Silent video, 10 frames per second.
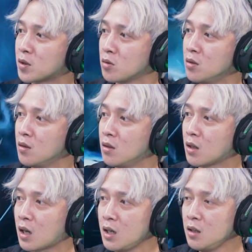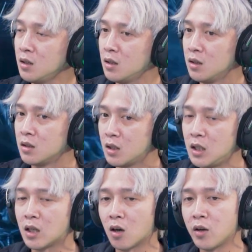itu karena iya.
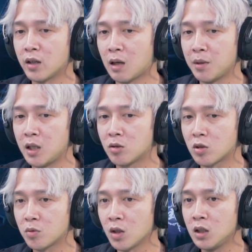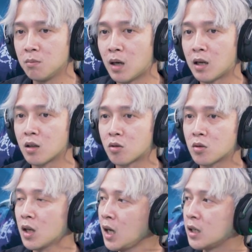gini, kalau yang namanya ditutup tuh kan
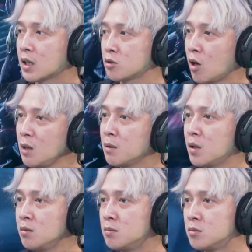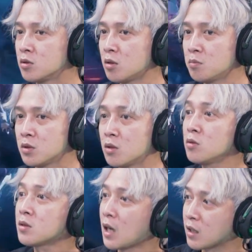dibangkrutkan ya. Kecuali memang Munton punya
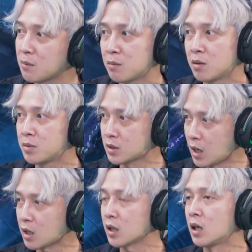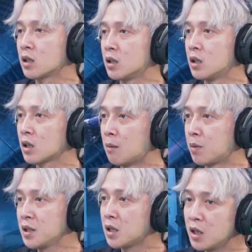hutang yang memang besar ya kan ke
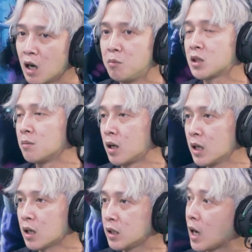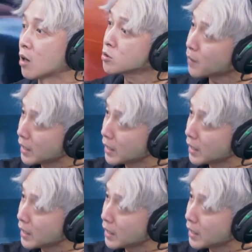company dan dia nggak bisa bayar, ya harus